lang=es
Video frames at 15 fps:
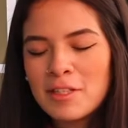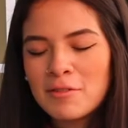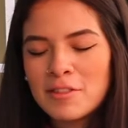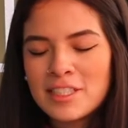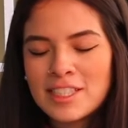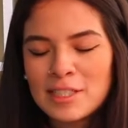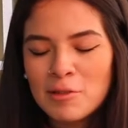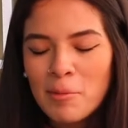
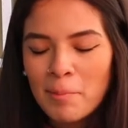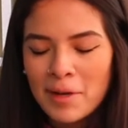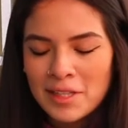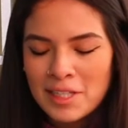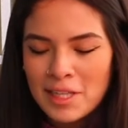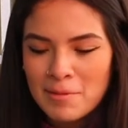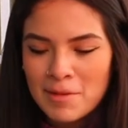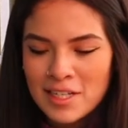cuando estás con
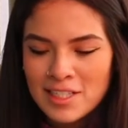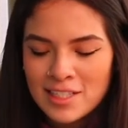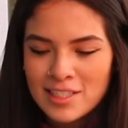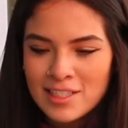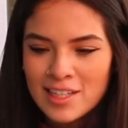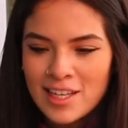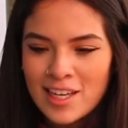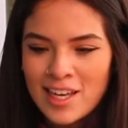Pati y
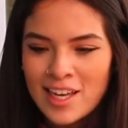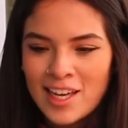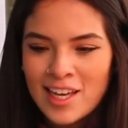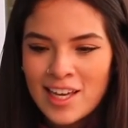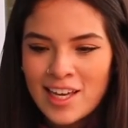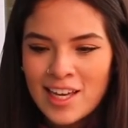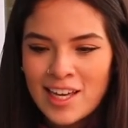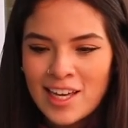demás,
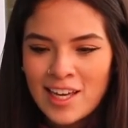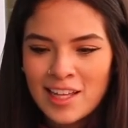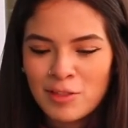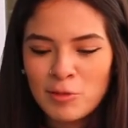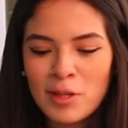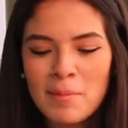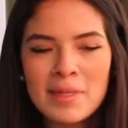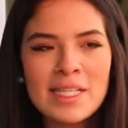eh,
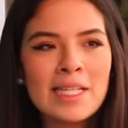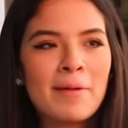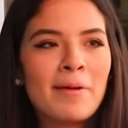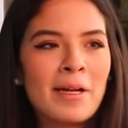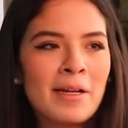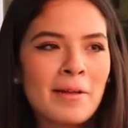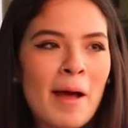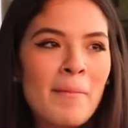tú te empiezas a
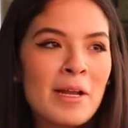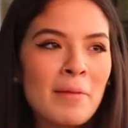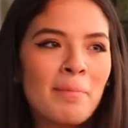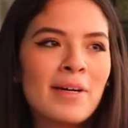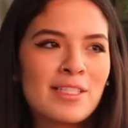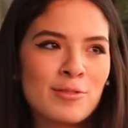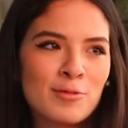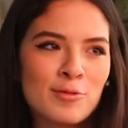abrir, abrir
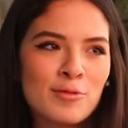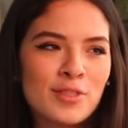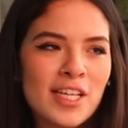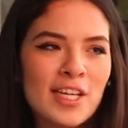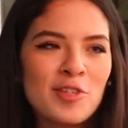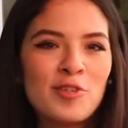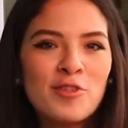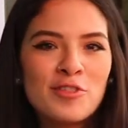paso, ¿no? O
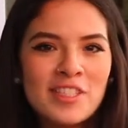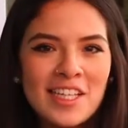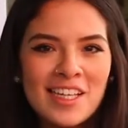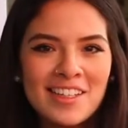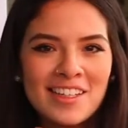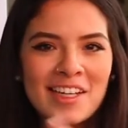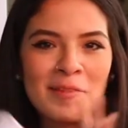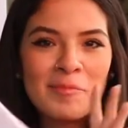sea, yo sí,
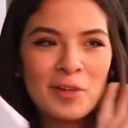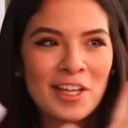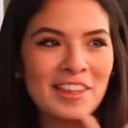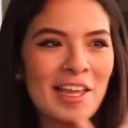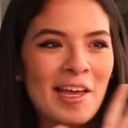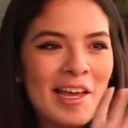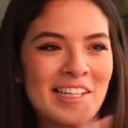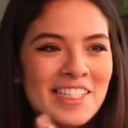porque
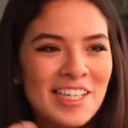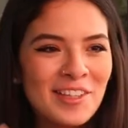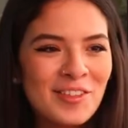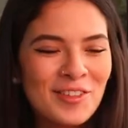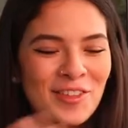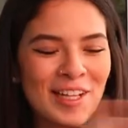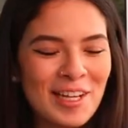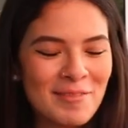te he seguido
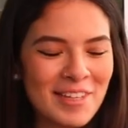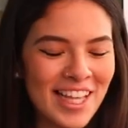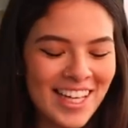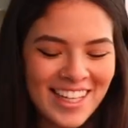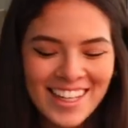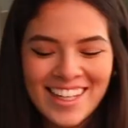toda la vida,